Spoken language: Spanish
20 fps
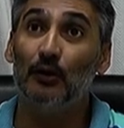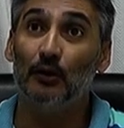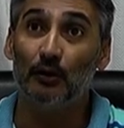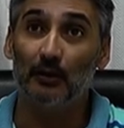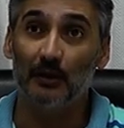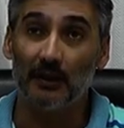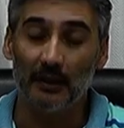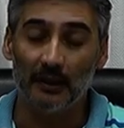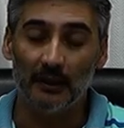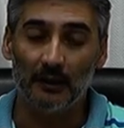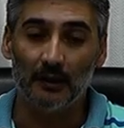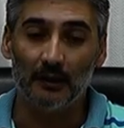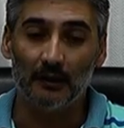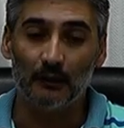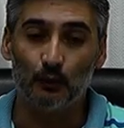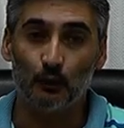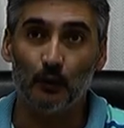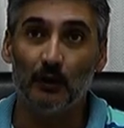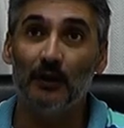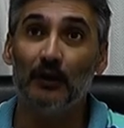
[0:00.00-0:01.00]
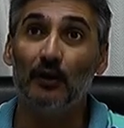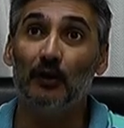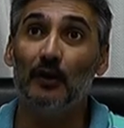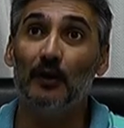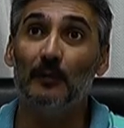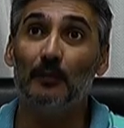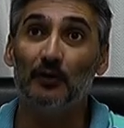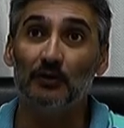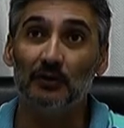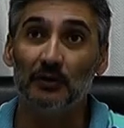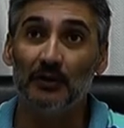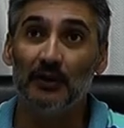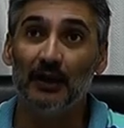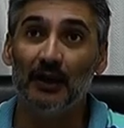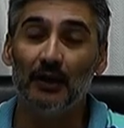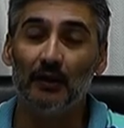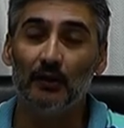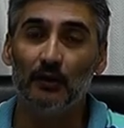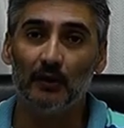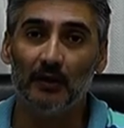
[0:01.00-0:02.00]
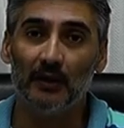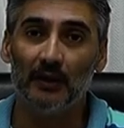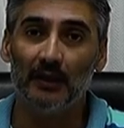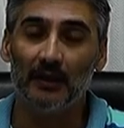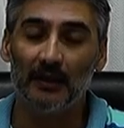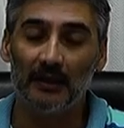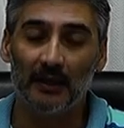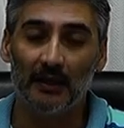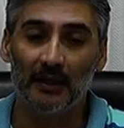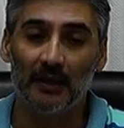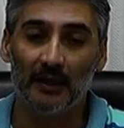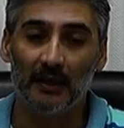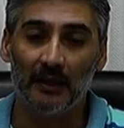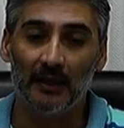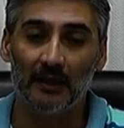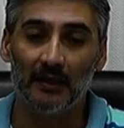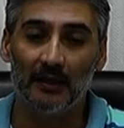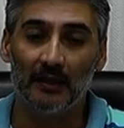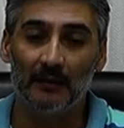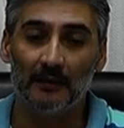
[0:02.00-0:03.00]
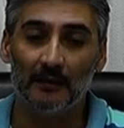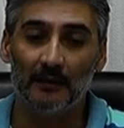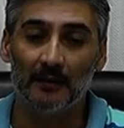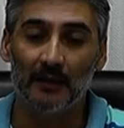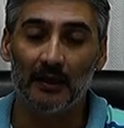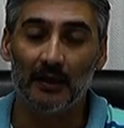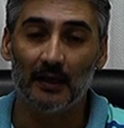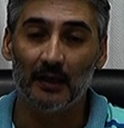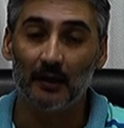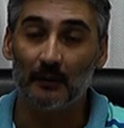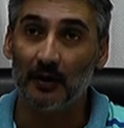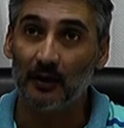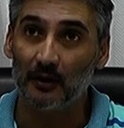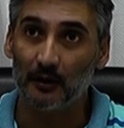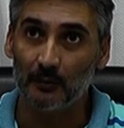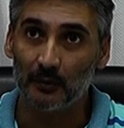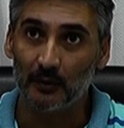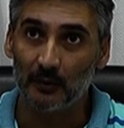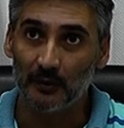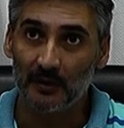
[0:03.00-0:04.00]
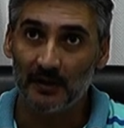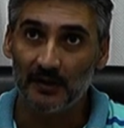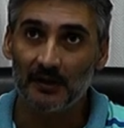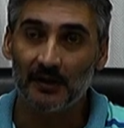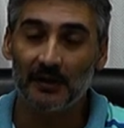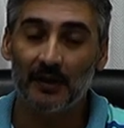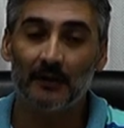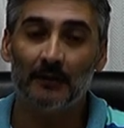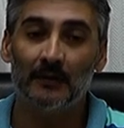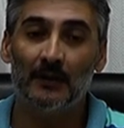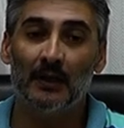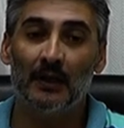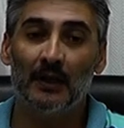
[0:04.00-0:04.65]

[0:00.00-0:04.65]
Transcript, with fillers: con el sueldo depositado este, en, el Banco Provincia.